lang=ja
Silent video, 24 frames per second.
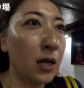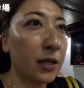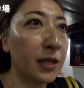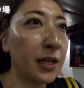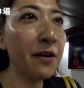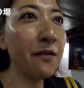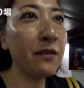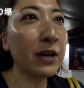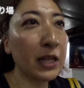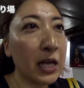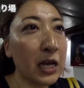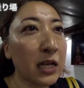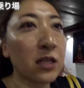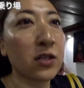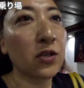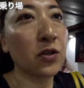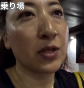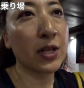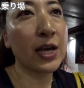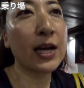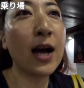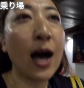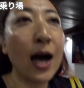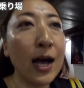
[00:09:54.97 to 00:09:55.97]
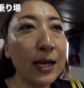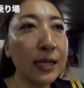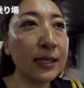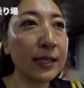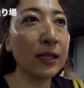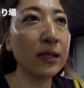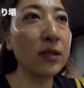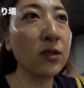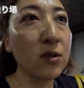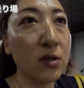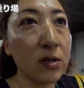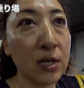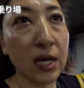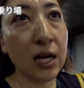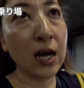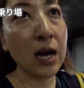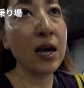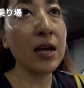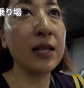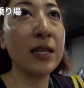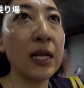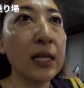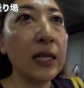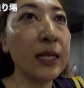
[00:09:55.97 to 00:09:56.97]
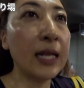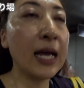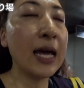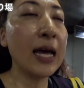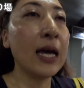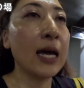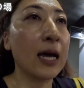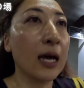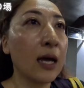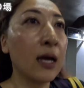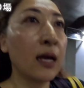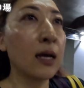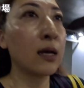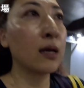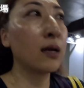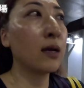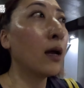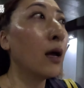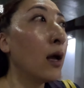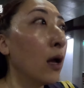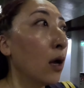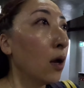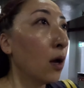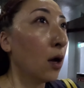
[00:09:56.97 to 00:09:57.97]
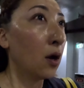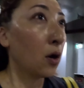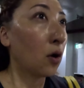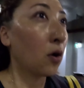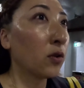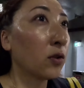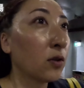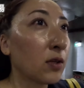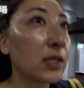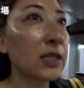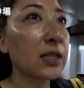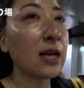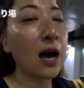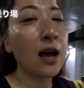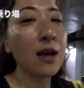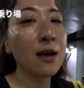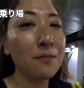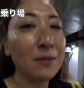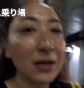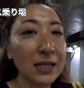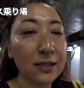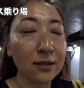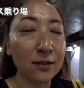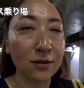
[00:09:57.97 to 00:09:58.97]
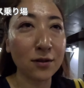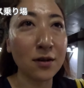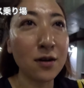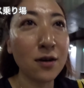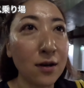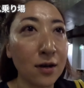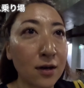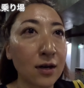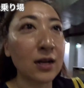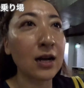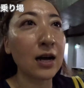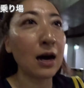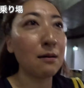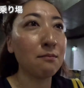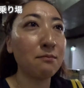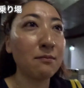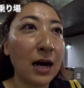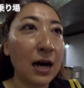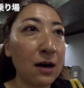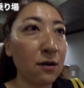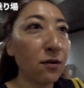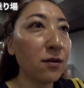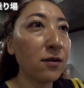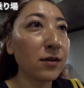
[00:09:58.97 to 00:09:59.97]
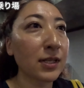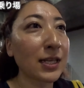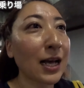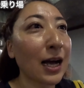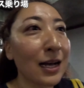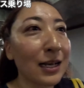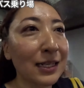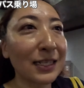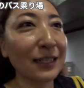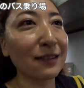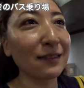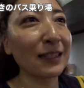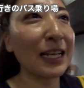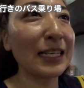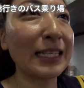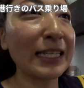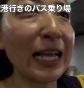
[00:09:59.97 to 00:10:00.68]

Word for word: ではないんですよね改札を1回出てこのスカイバスの看板を探してくだ